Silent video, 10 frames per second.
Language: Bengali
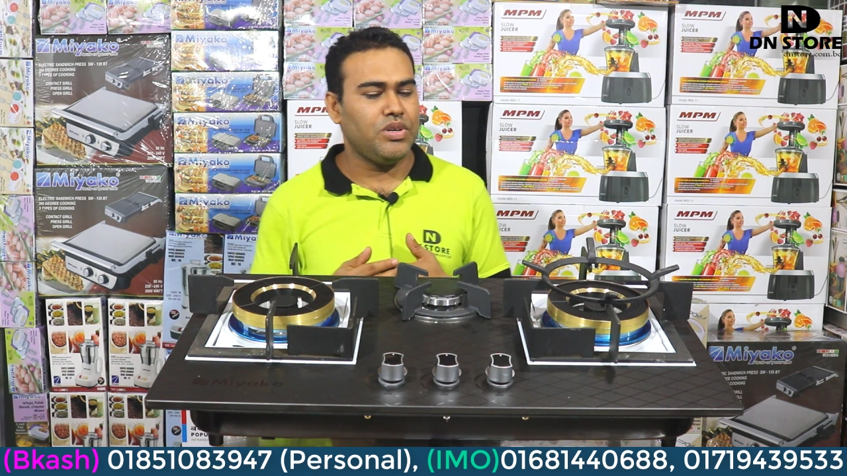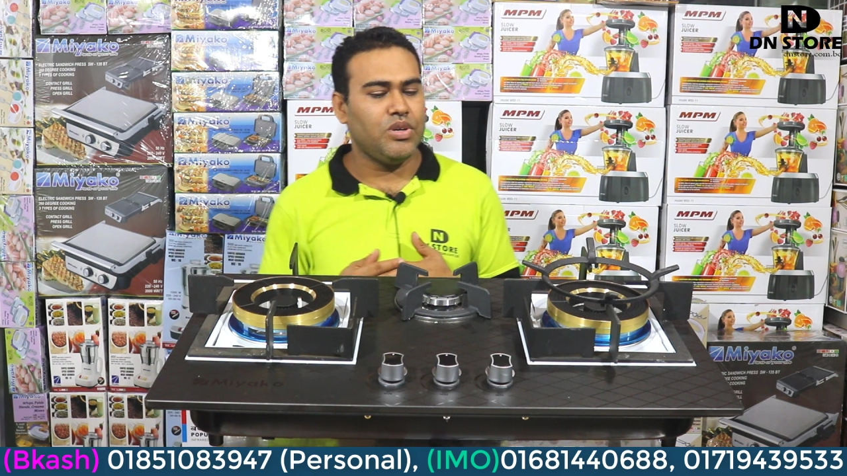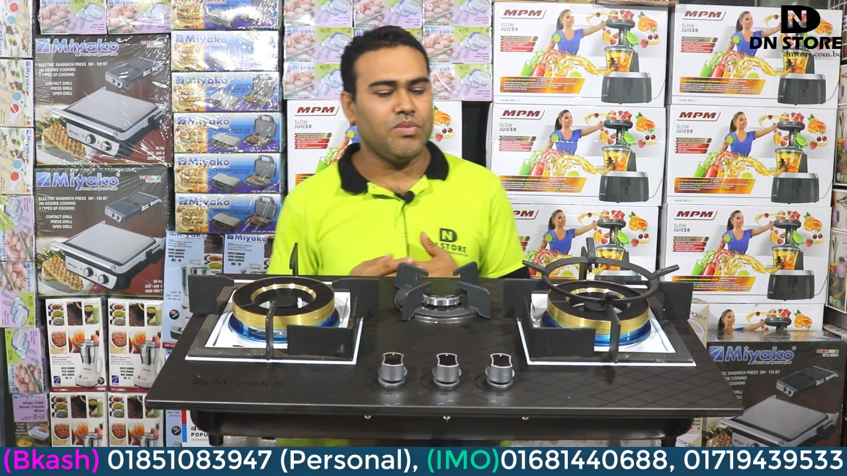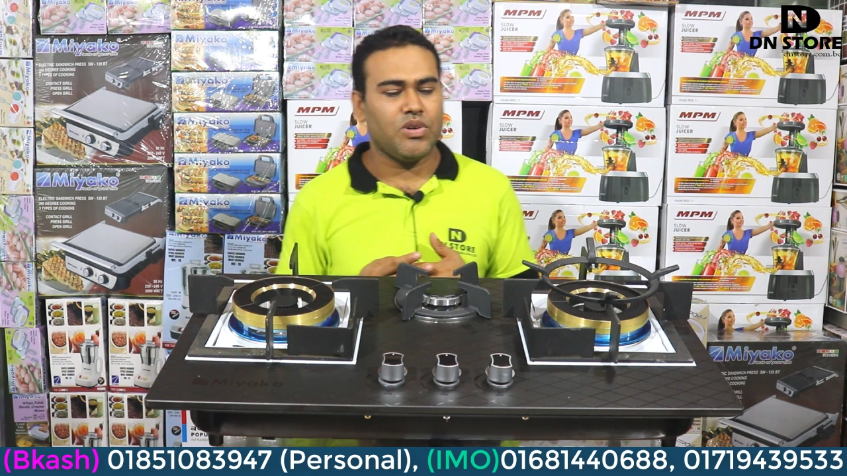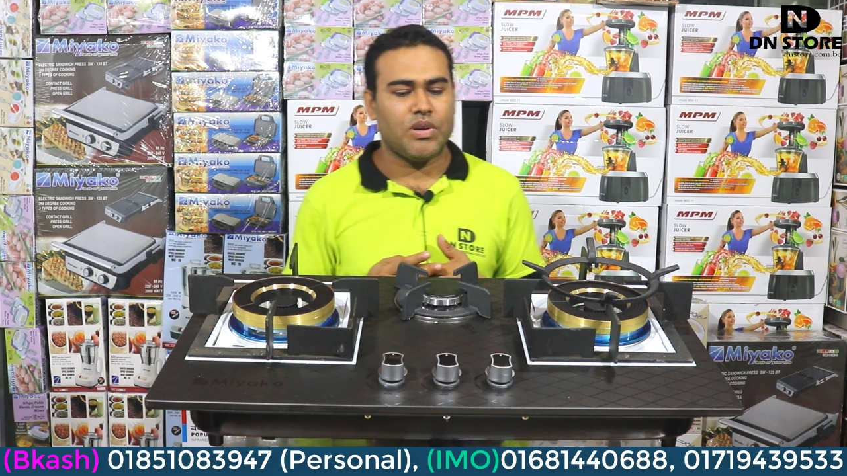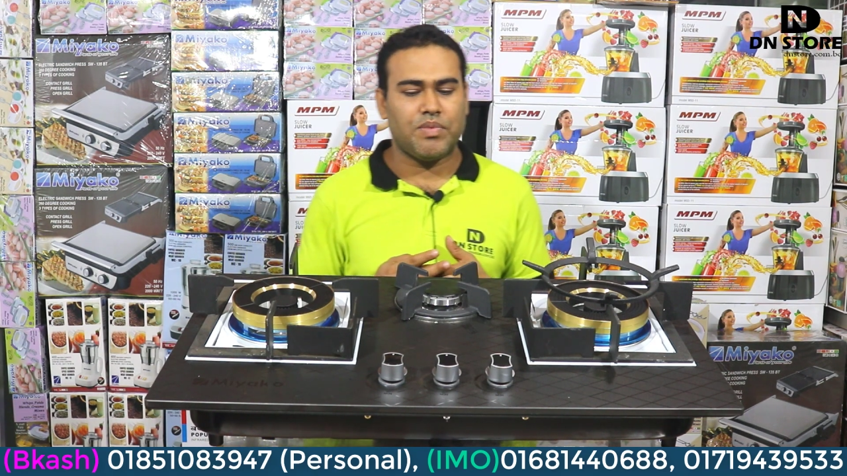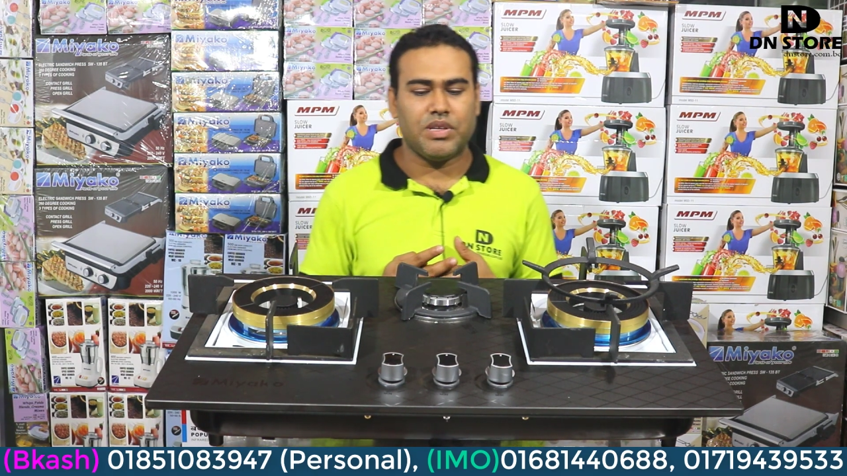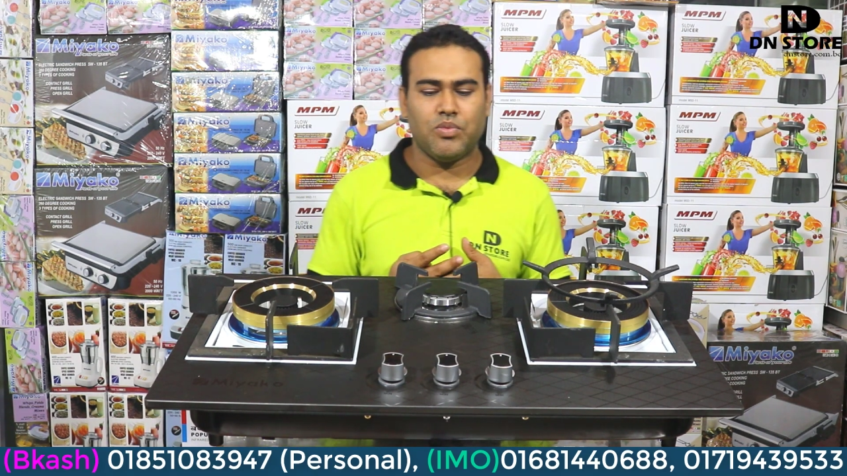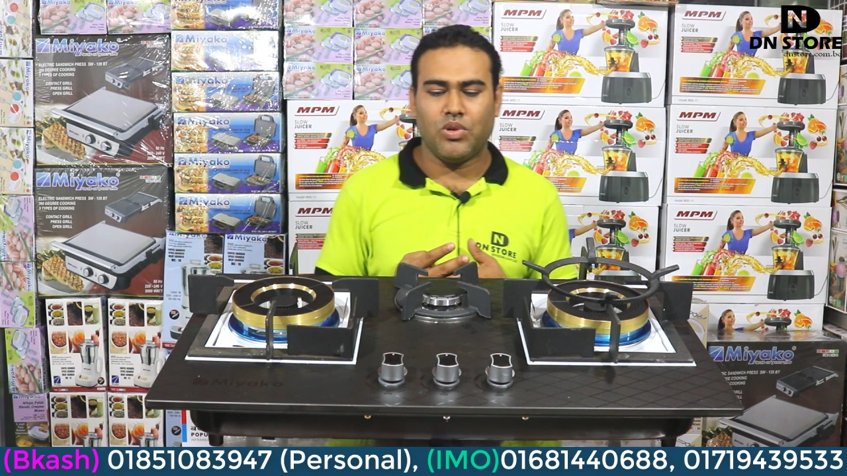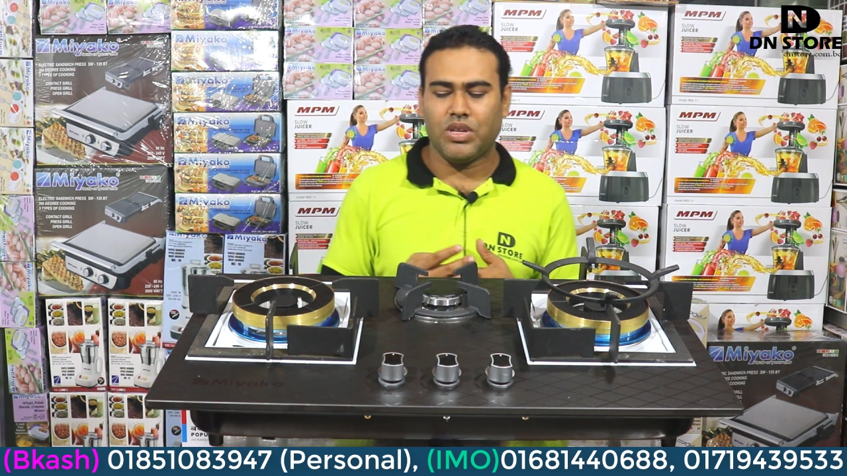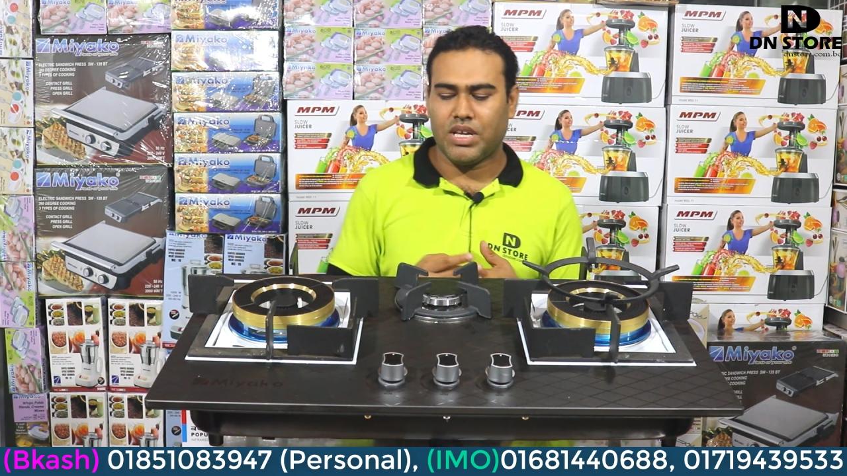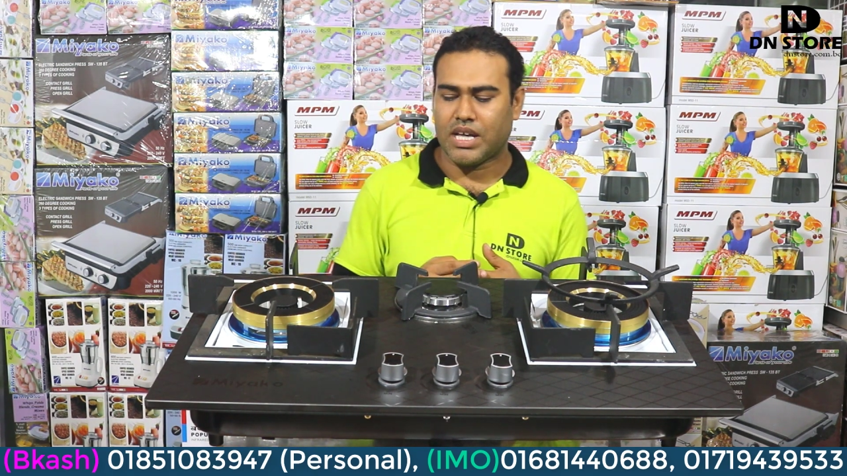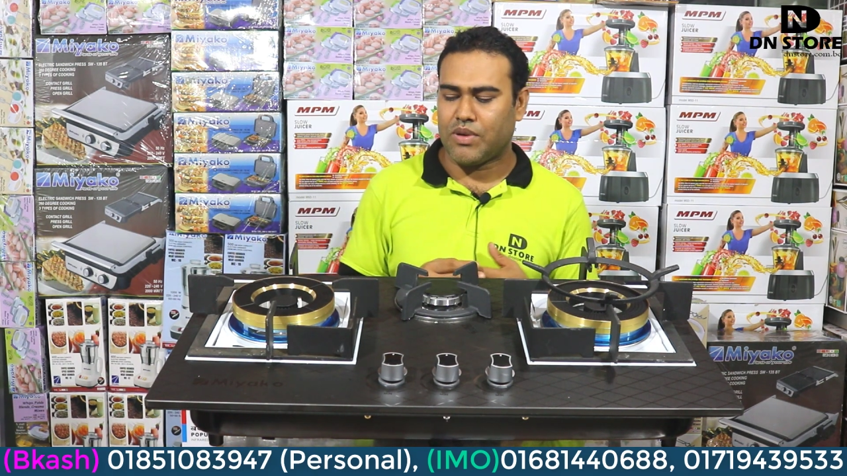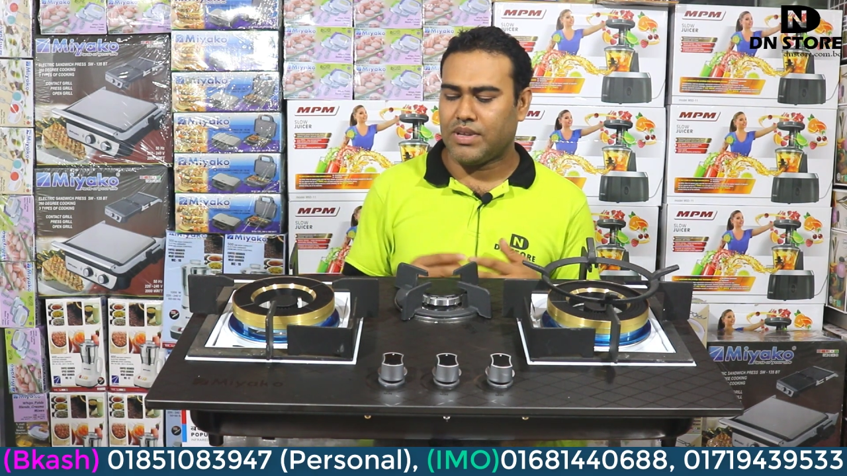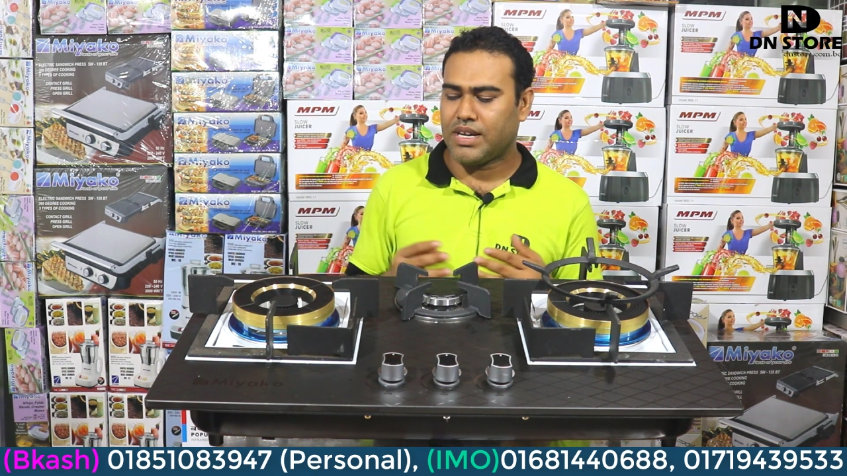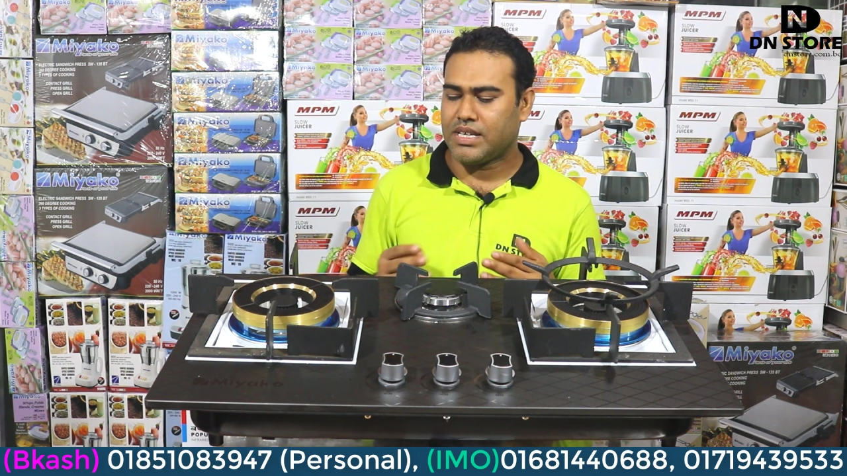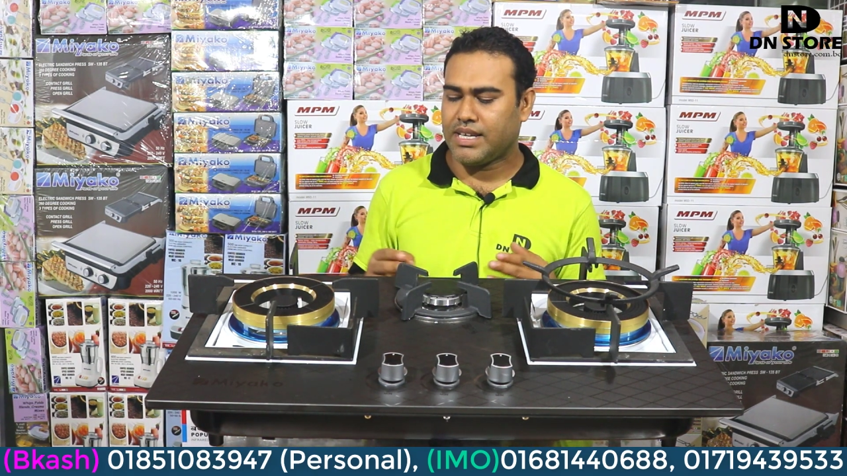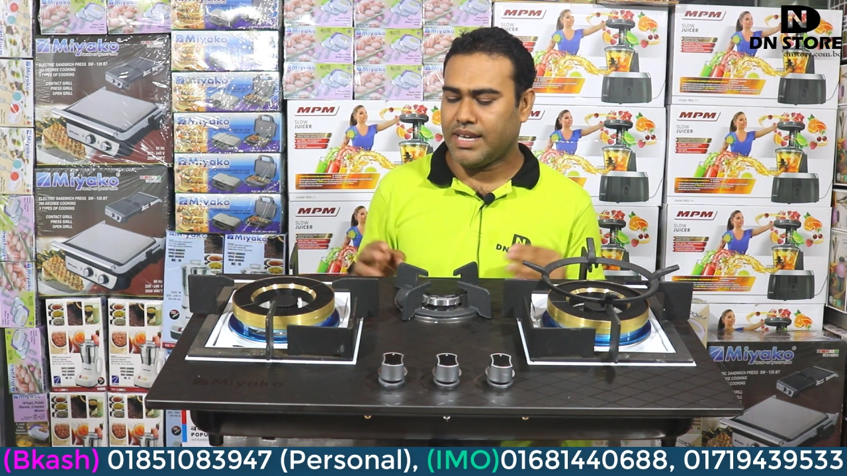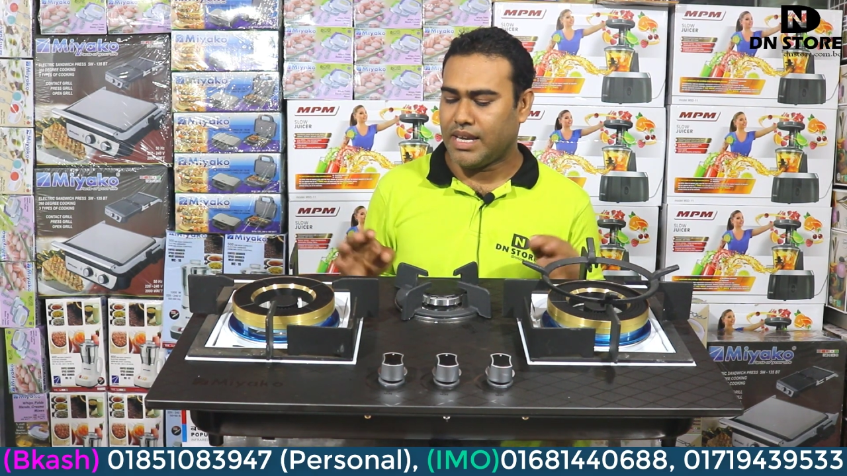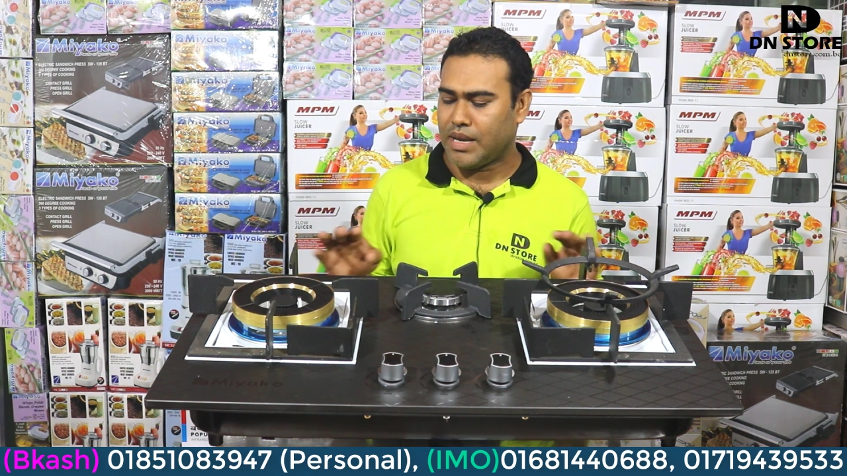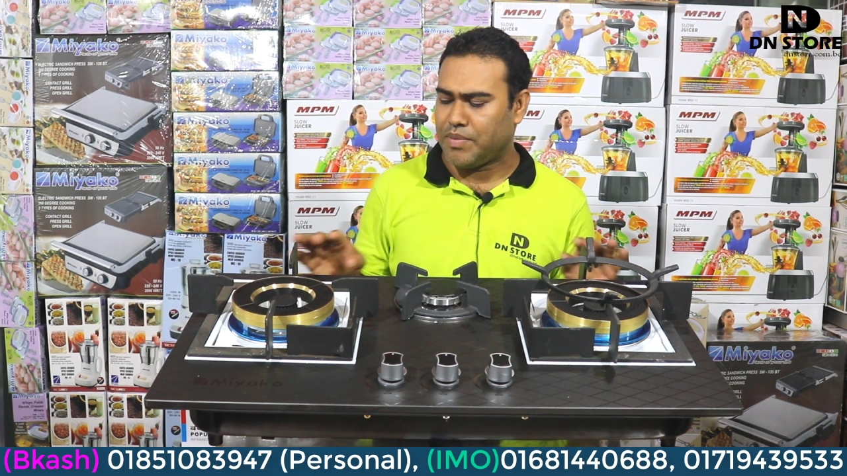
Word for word: নিয়মকানুন আপনাদের বলে দিই কারণ দেখা যাচ্ছে কি